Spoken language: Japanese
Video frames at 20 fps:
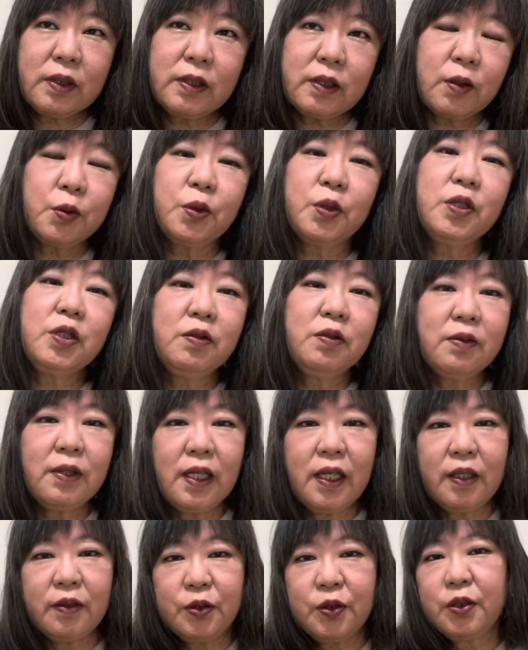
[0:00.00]
今年
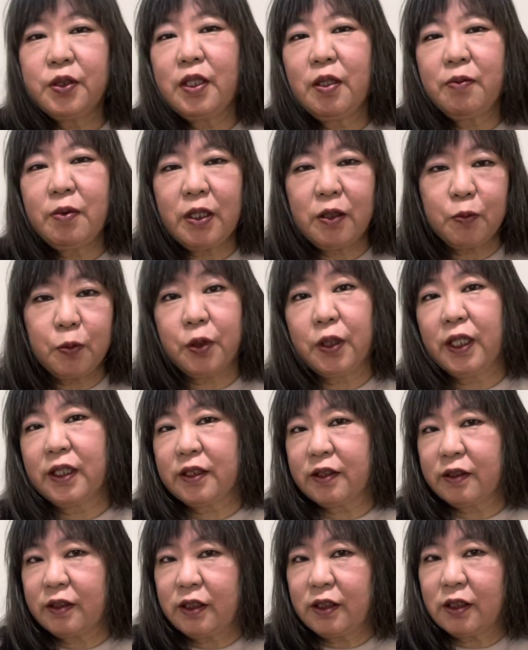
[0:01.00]
は宇宙
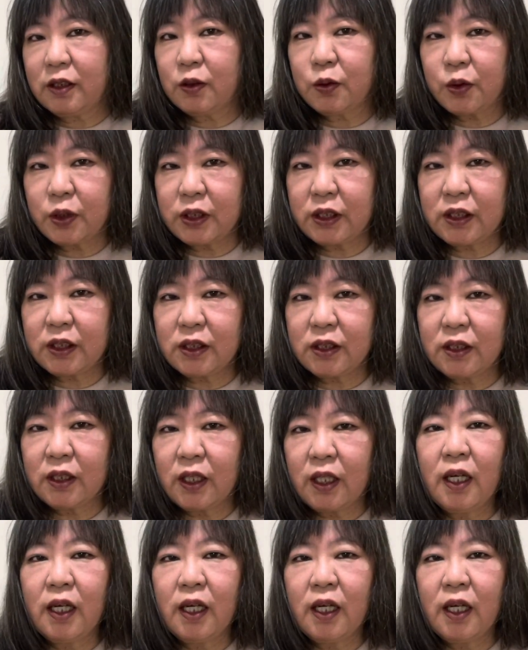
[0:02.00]
レベルプラス1の年。